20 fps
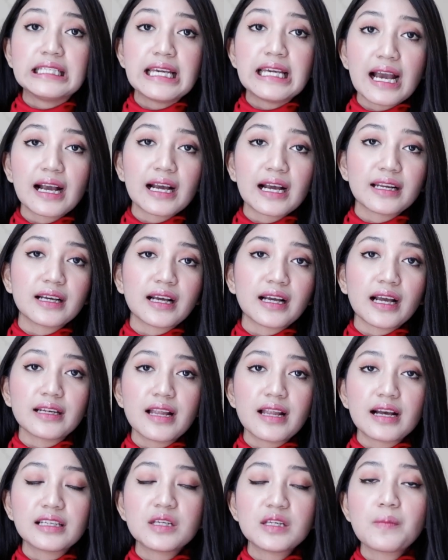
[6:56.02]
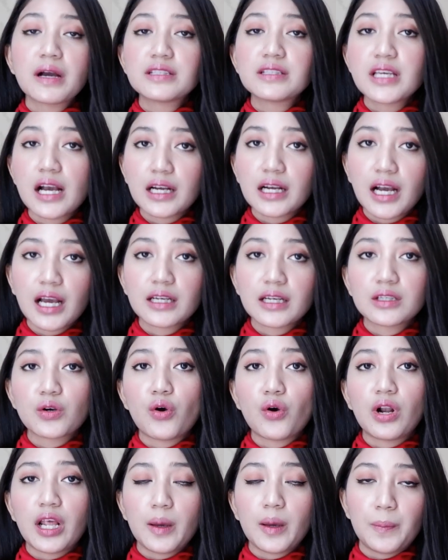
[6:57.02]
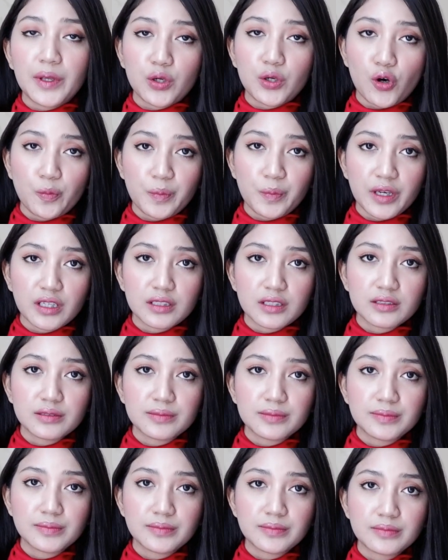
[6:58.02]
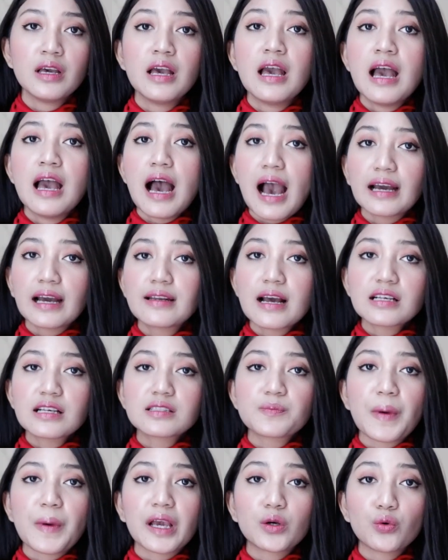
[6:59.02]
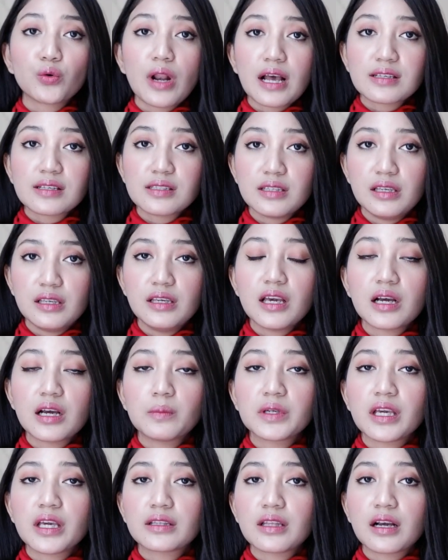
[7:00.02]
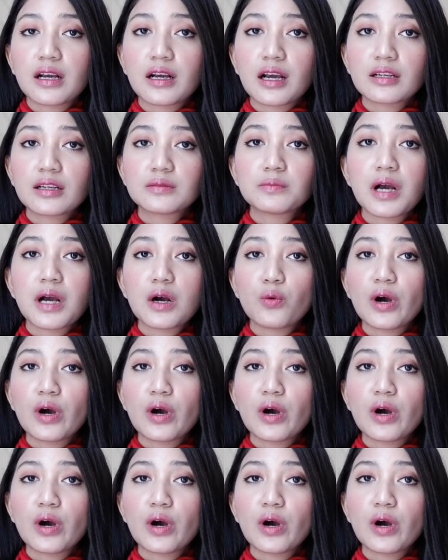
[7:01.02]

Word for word: dia kadang-kadang dimanjakan oleh Prikopil. Ada spekulasi yang menyatakan